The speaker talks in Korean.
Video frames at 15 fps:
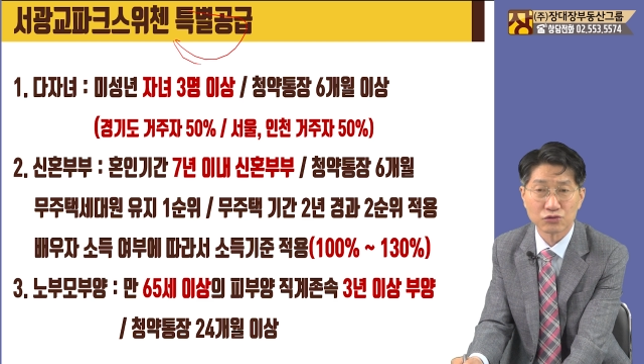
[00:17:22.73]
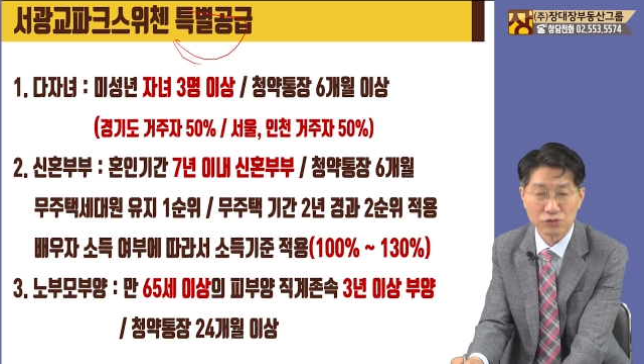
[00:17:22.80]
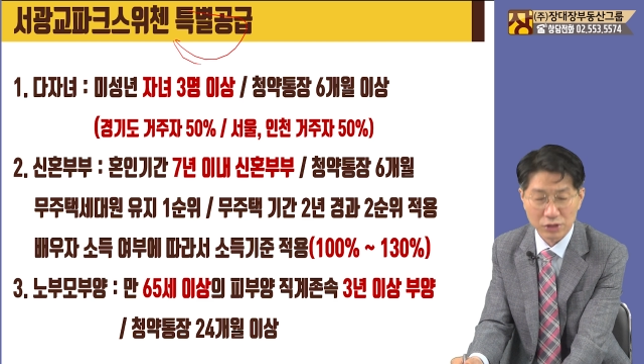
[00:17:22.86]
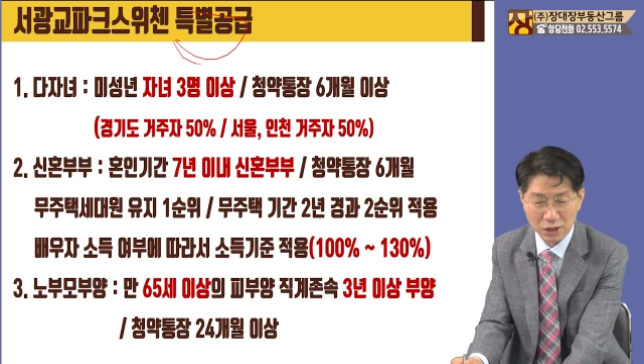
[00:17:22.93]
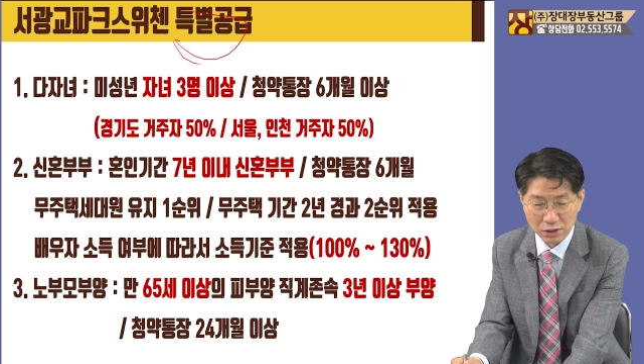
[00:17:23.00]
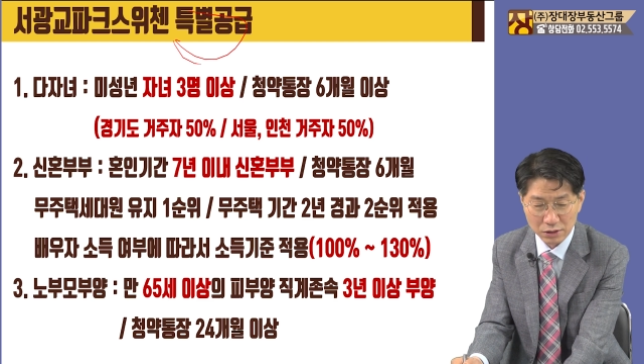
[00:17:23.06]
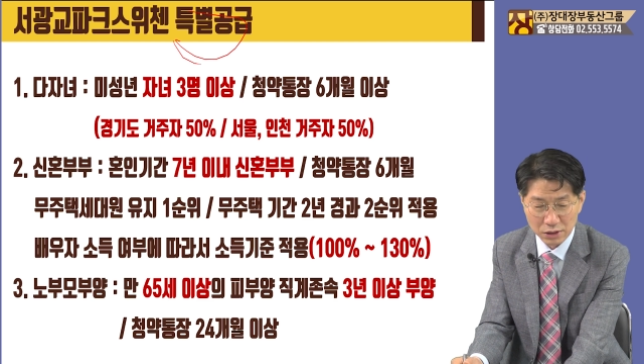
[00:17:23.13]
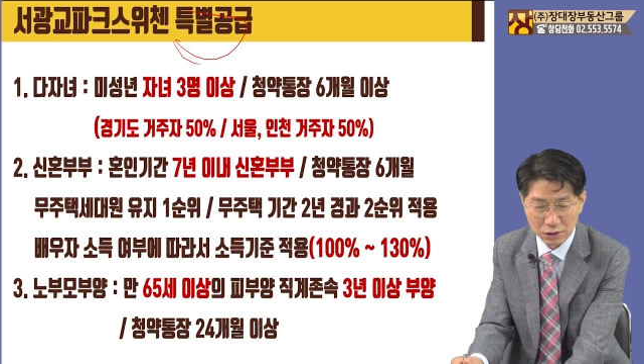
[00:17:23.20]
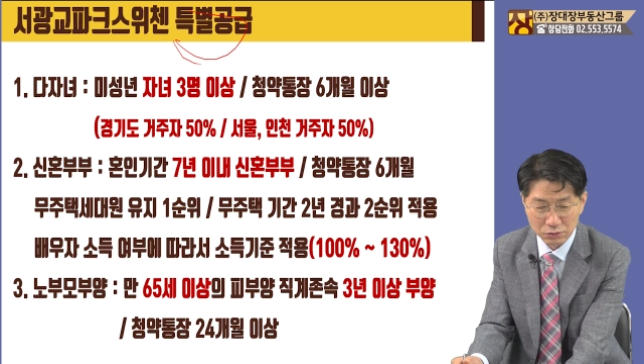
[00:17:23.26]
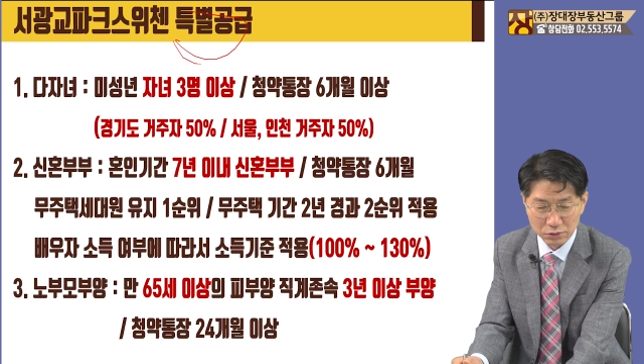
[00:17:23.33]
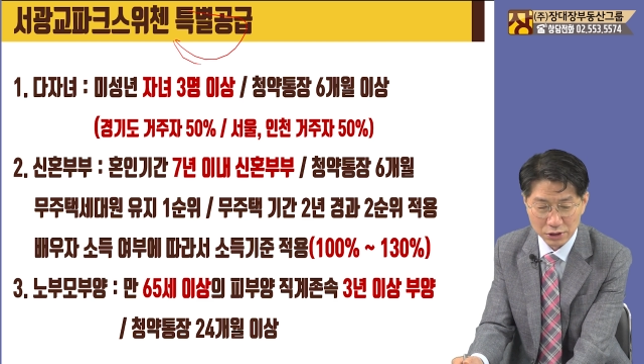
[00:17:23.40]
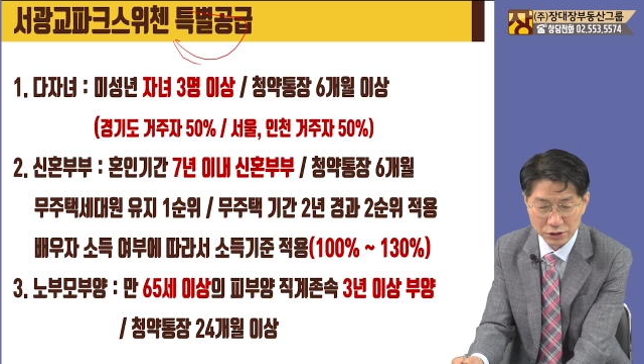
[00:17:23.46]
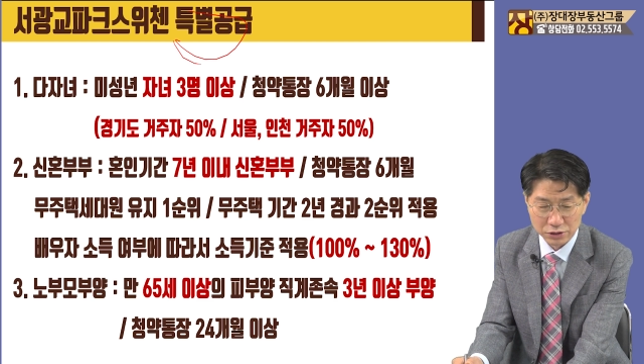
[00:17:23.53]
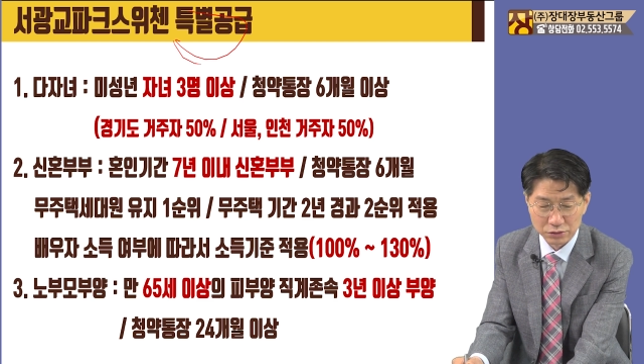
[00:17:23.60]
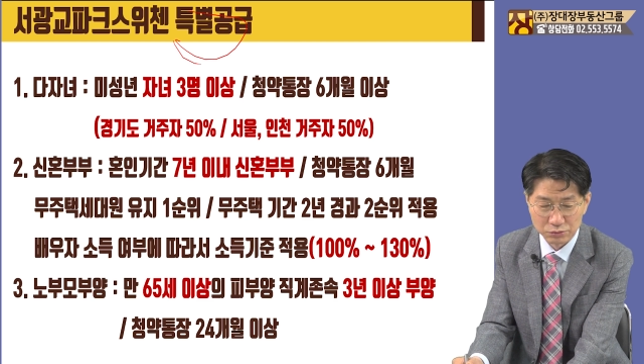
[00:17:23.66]
출퇴근하고
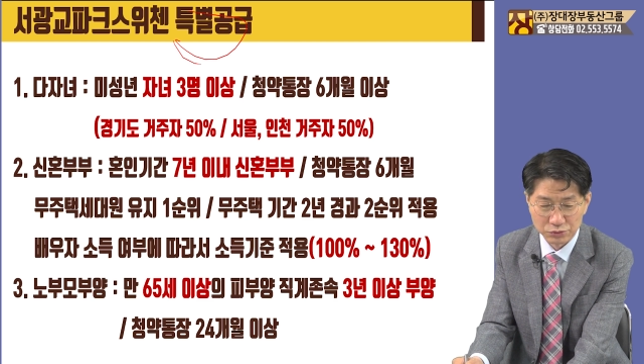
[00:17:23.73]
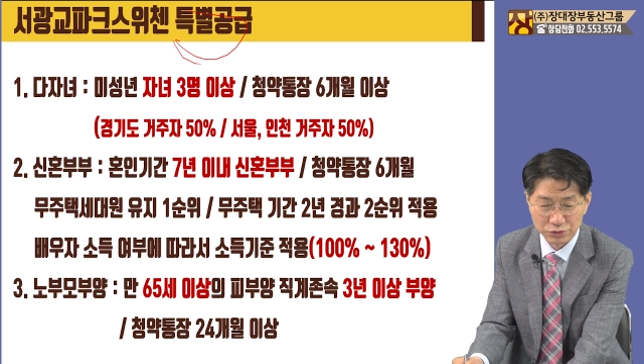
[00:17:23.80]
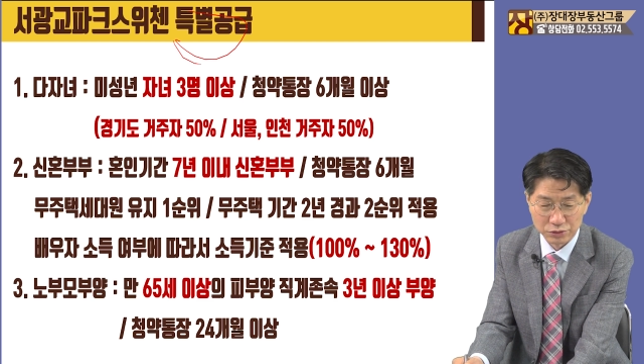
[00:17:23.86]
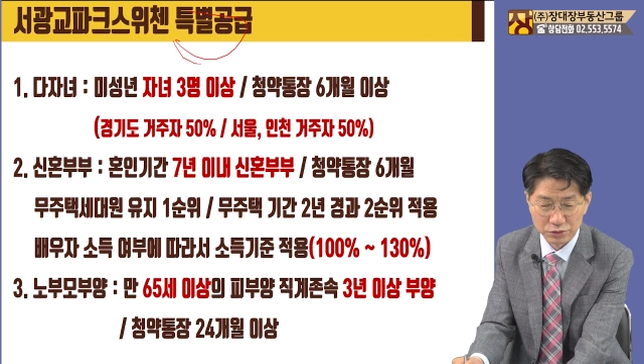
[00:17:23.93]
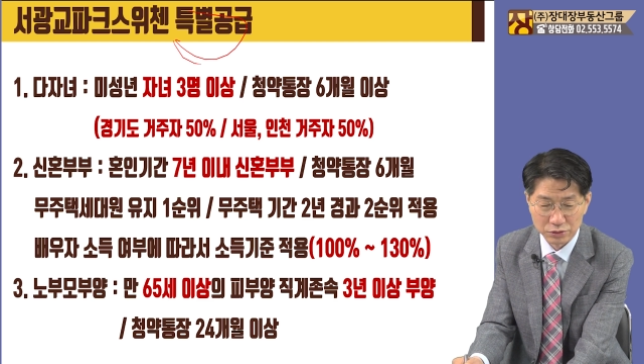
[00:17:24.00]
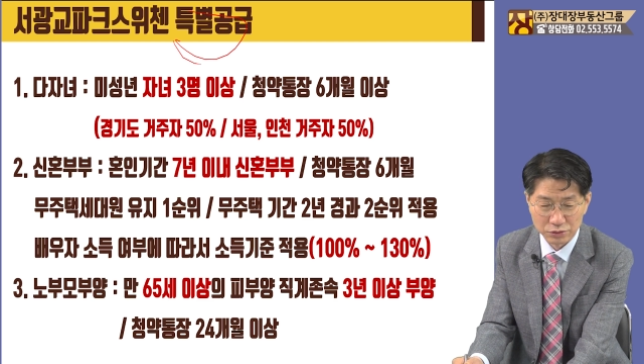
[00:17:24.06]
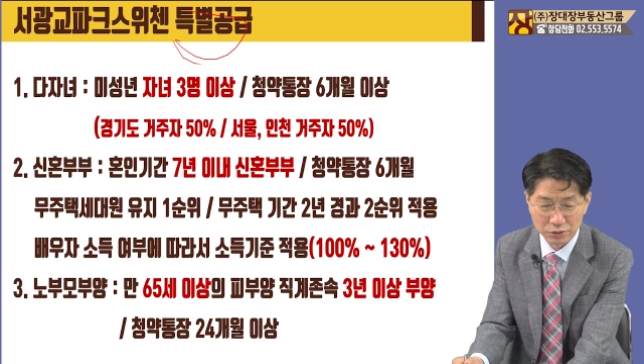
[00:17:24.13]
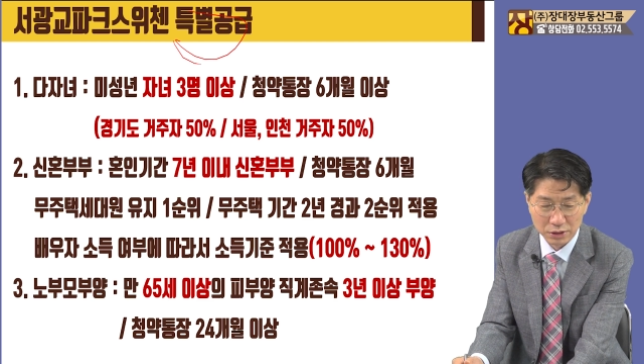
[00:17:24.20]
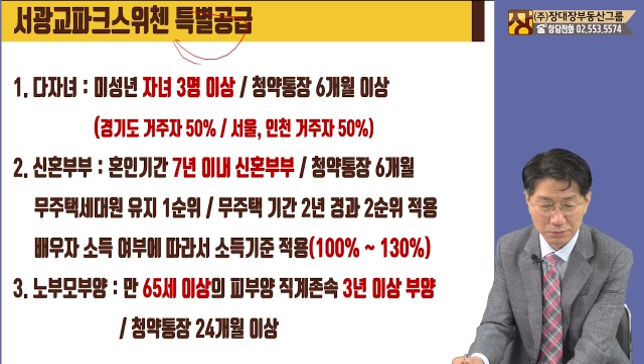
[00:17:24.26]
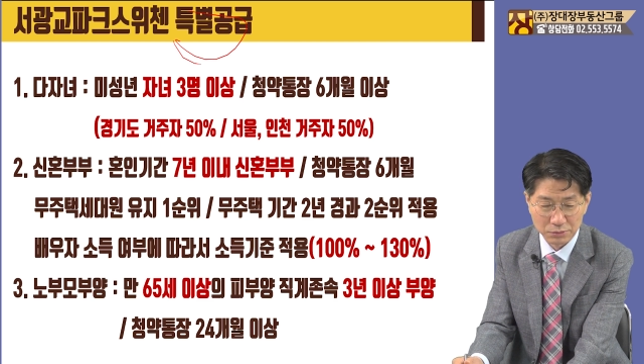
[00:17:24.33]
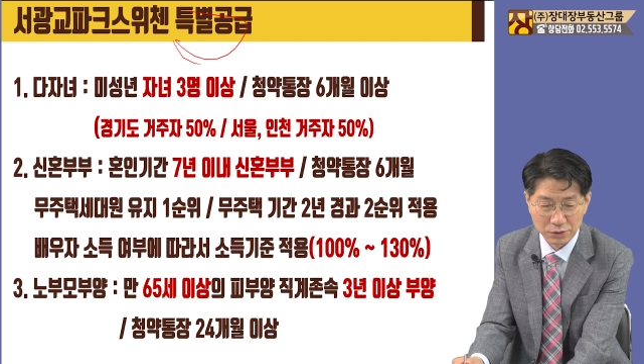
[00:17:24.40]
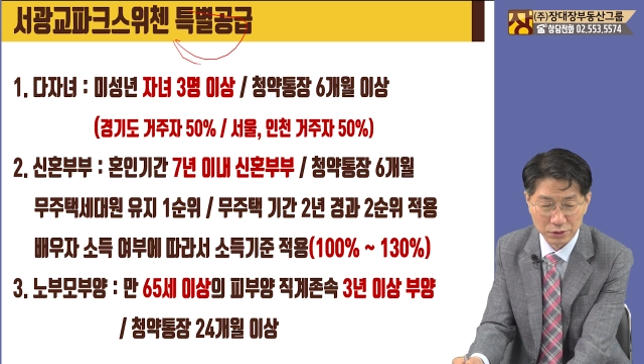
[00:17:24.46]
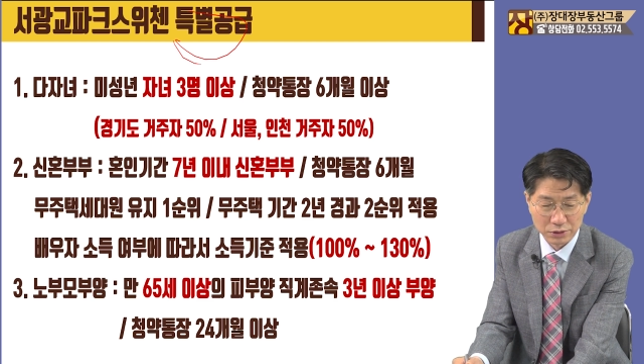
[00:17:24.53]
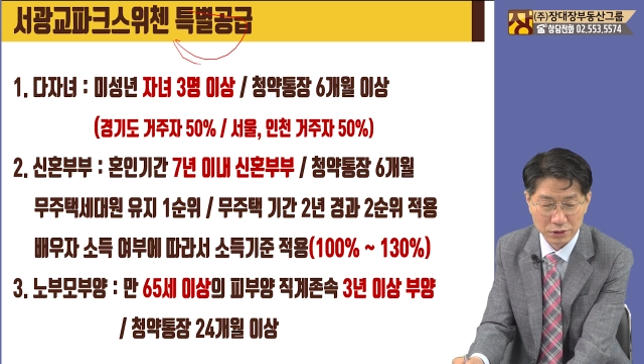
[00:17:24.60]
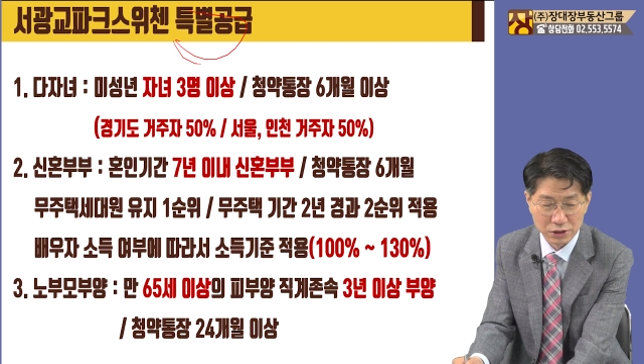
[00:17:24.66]
계시는 분들도
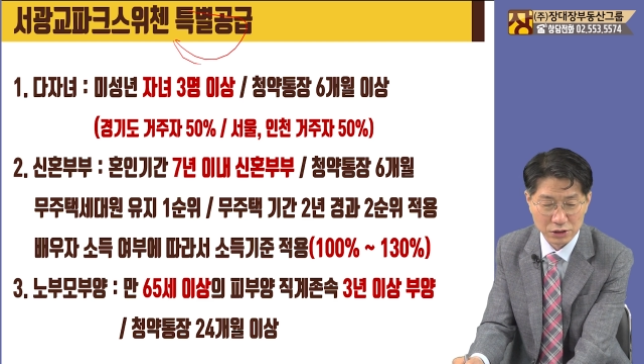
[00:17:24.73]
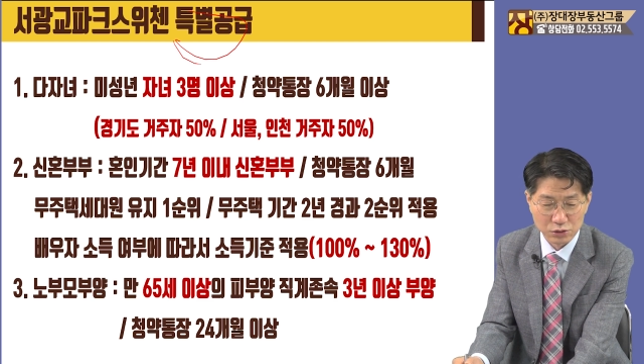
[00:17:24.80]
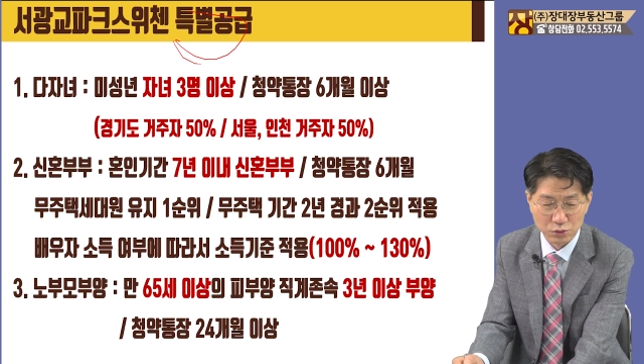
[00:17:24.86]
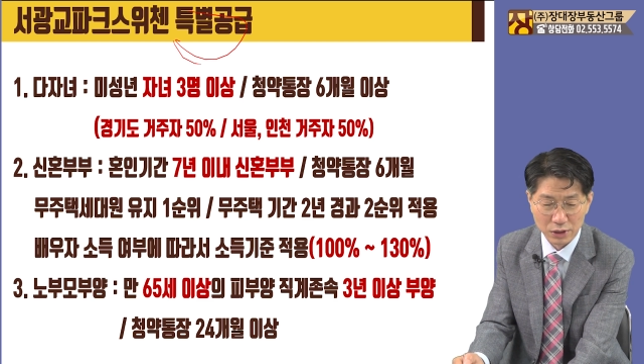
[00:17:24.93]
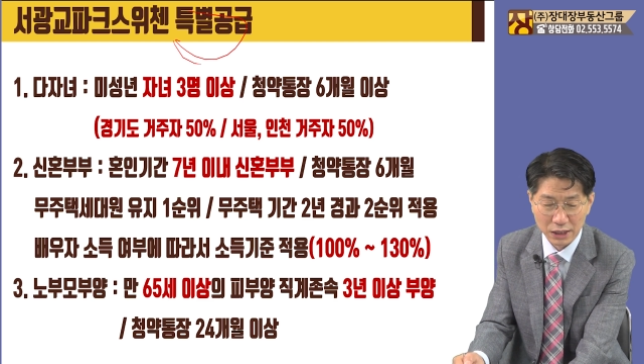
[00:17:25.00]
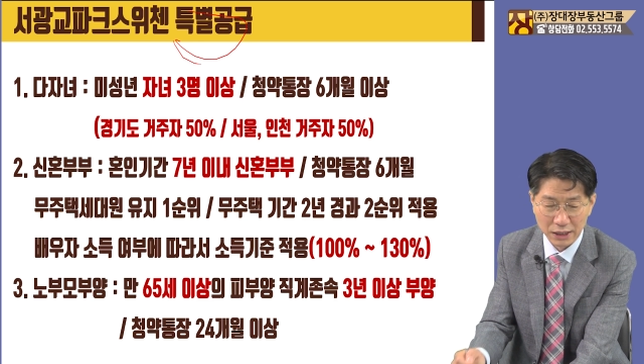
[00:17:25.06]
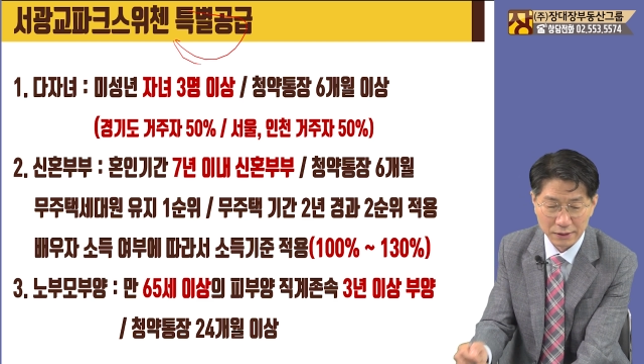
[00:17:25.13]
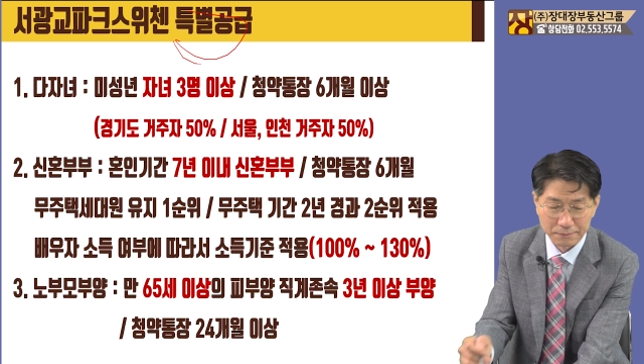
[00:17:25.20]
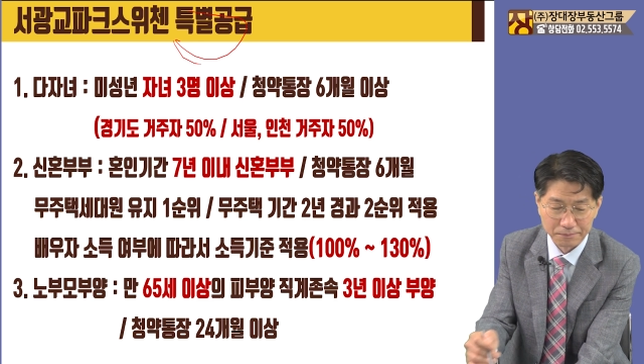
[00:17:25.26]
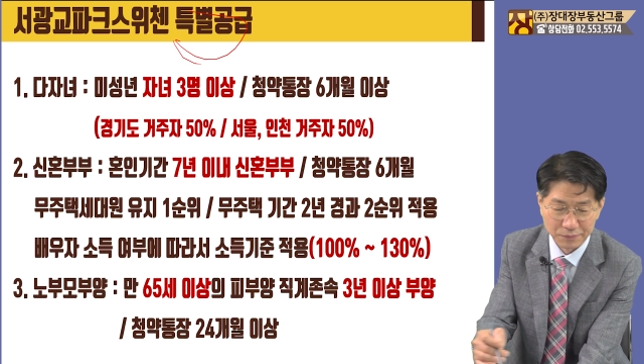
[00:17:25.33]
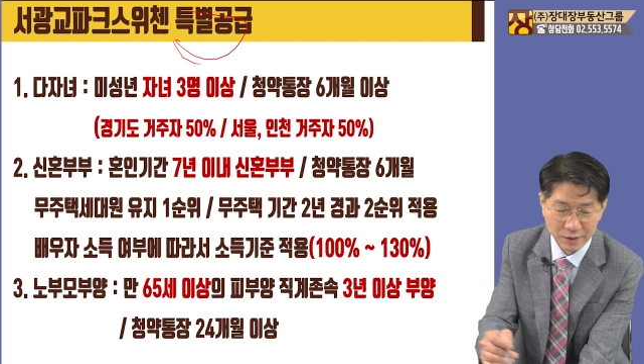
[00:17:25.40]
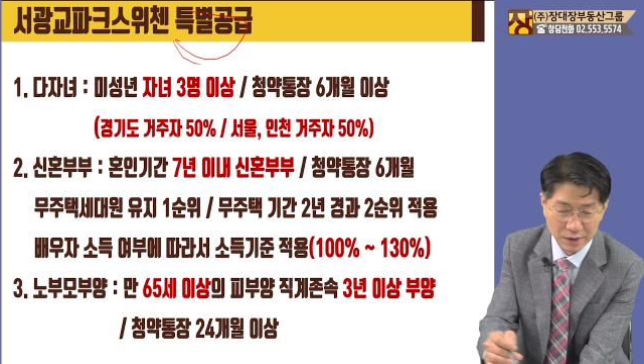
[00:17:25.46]
한번 이쪽에